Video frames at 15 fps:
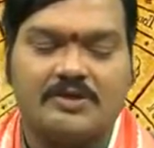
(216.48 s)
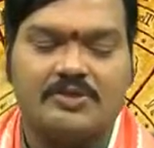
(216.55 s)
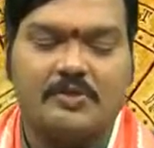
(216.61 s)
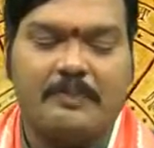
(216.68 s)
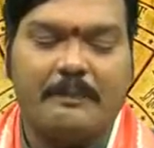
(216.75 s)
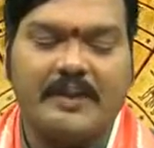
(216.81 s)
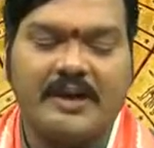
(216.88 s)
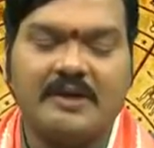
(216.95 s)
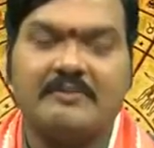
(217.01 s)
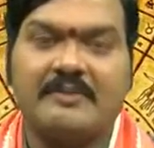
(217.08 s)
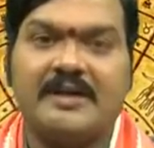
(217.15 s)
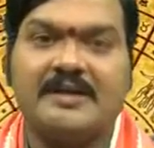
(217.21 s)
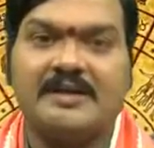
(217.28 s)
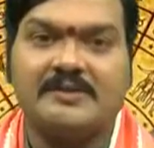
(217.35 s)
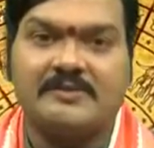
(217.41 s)

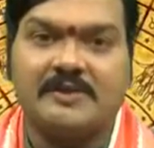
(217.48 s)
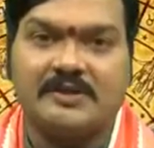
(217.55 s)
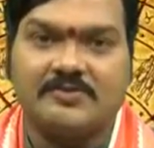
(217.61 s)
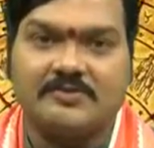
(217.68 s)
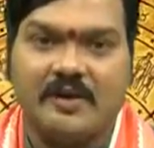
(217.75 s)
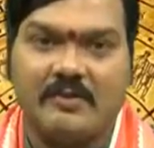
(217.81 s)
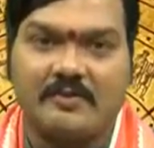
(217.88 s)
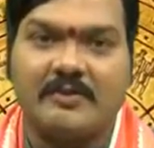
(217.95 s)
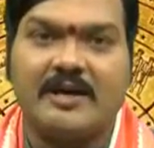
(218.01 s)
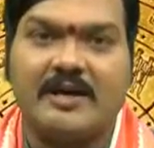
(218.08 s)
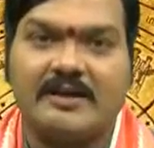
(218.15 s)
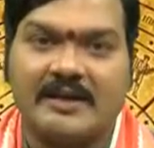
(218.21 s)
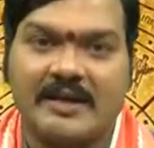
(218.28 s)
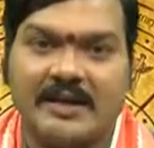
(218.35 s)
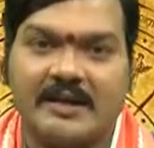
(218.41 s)
సుబ్రహ్మణ్యేశ్వర స్వామి
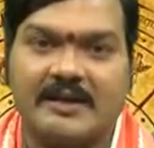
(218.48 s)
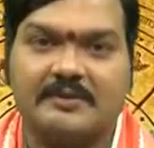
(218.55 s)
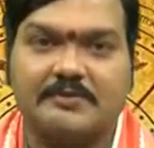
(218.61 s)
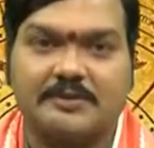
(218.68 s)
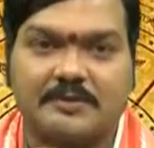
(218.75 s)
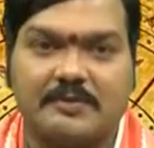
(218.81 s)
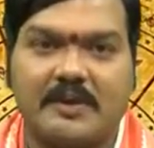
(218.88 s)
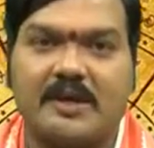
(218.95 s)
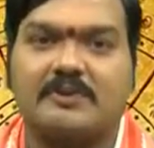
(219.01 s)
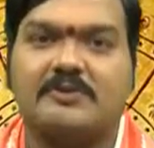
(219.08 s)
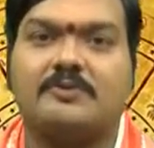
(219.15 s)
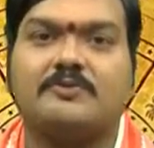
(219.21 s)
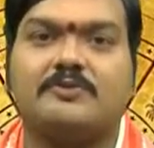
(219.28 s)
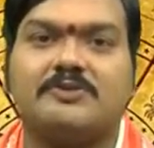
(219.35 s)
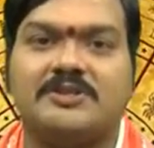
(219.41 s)
వారిని ఎర్రటి
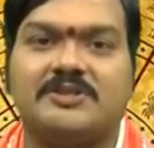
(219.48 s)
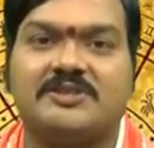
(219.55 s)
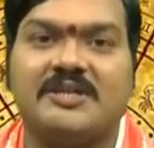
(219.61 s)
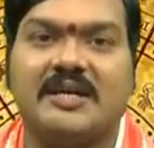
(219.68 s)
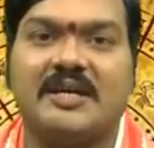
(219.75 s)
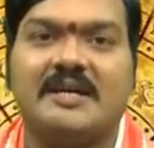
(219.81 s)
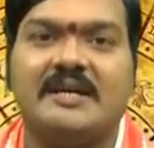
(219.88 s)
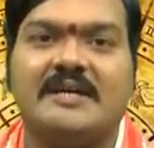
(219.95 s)
పుష్పాలతో పూజించి